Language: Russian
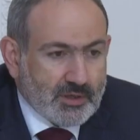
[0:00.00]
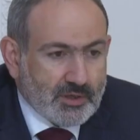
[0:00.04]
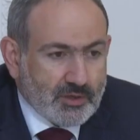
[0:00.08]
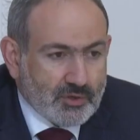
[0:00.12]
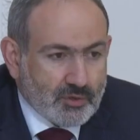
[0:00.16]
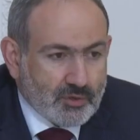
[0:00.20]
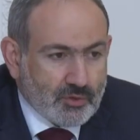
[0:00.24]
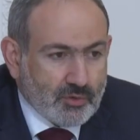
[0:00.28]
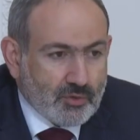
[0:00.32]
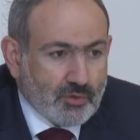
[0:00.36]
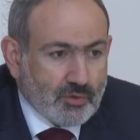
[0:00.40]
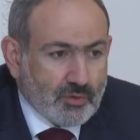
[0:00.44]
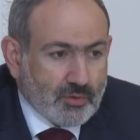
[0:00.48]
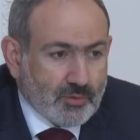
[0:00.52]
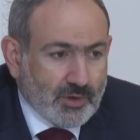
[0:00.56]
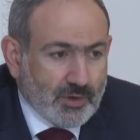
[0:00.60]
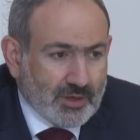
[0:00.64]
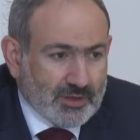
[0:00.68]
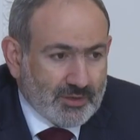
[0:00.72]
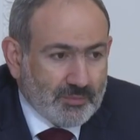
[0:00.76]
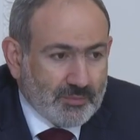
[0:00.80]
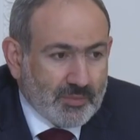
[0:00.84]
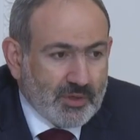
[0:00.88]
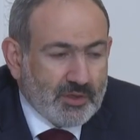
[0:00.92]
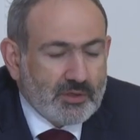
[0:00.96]
еще
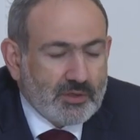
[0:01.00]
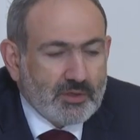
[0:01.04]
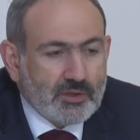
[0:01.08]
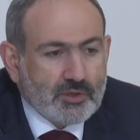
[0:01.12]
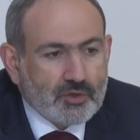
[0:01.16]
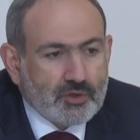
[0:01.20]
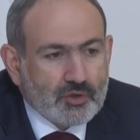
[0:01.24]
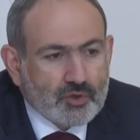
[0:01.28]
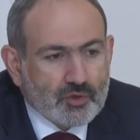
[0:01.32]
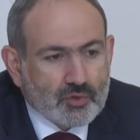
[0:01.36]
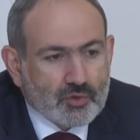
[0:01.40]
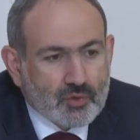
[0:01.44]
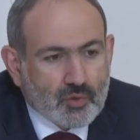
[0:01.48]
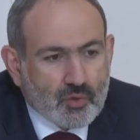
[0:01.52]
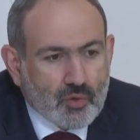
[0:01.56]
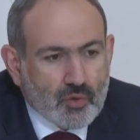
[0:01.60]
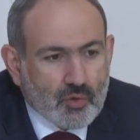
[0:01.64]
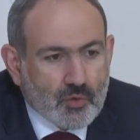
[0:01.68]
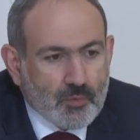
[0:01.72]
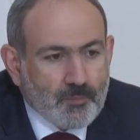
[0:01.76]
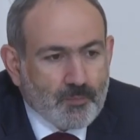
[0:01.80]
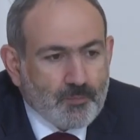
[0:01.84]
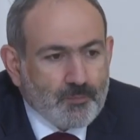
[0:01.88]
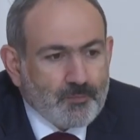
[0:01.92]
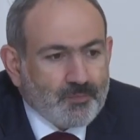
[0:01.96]
отметить,
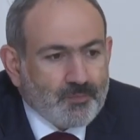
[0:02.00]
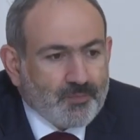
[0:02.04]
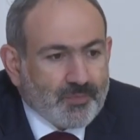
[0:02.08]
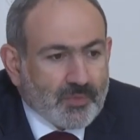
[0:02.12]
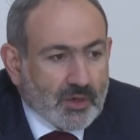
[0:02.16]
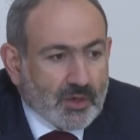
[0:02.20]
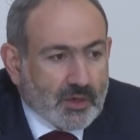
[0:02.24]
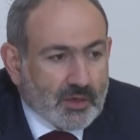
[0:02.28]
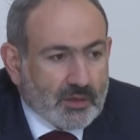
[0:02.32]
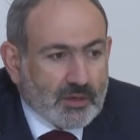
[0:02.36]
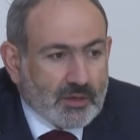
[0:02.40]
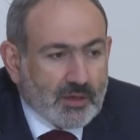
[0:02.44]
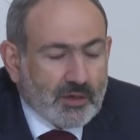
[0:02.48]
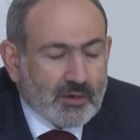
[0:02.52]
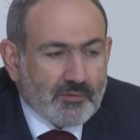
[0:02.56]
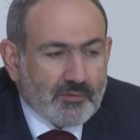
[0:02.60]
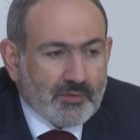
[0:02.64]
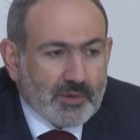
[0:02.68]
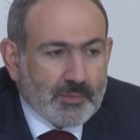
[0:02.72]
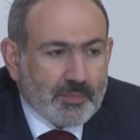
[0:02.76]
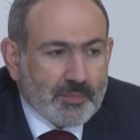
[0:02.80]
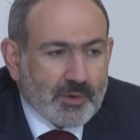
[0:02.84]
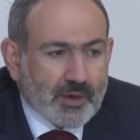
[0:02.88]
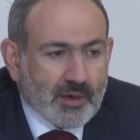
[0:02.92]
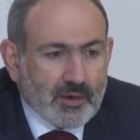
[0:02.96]
что да,
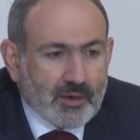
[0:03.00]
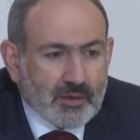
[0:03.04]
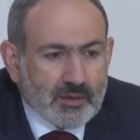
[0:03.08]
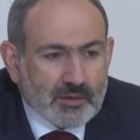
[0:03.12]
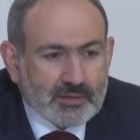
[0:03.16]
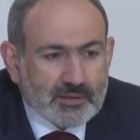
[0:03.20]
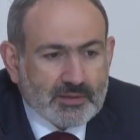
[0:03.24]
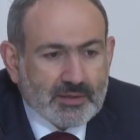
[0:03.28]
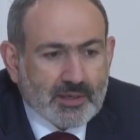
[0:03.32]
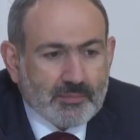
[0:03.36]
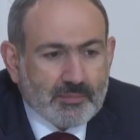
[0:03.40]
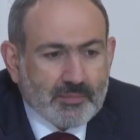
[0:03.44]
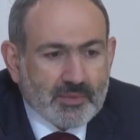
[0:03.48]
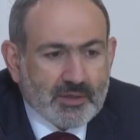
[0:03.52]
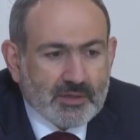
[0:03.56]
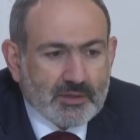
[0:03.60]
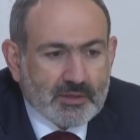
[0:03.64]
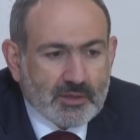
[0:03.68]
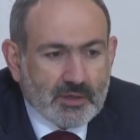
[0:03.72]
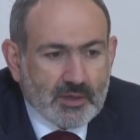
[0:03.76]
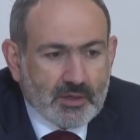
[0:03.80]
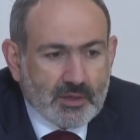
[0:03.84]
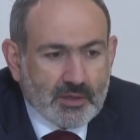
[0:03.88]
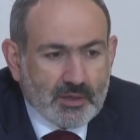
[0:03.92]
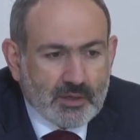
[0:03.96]
вы правильно
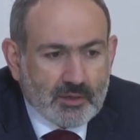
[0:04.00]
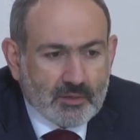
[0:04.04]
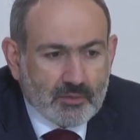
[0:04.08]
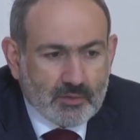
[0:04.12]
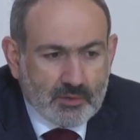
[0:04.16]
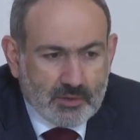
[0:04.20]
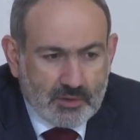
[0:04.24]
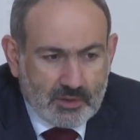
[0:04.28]
заметили,